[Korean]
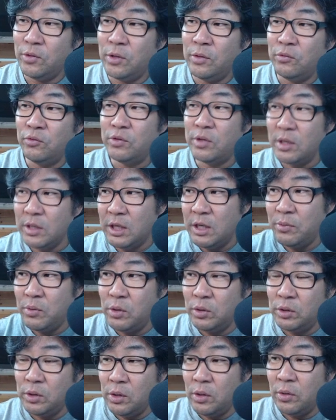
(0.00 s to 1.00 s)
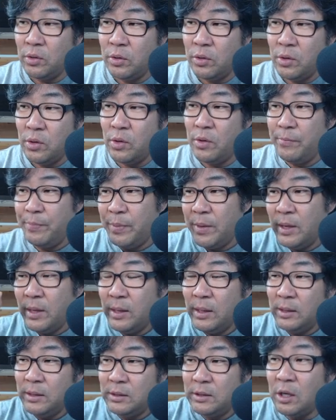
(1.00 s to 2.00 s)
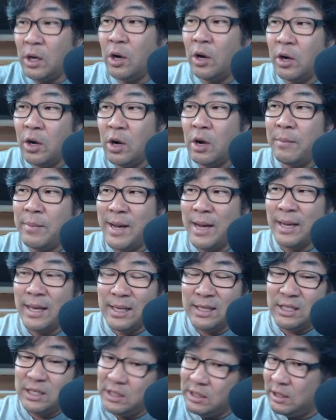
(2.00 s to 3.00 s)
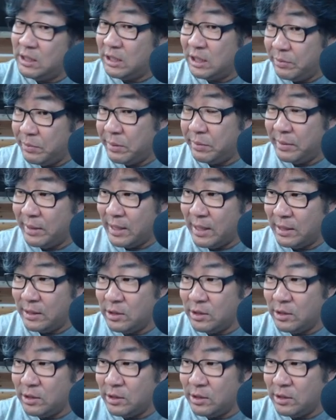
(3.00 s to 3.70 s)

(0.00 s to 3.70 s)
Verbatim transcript: 우선 기본적으로 저렴하게 지은 집입니다.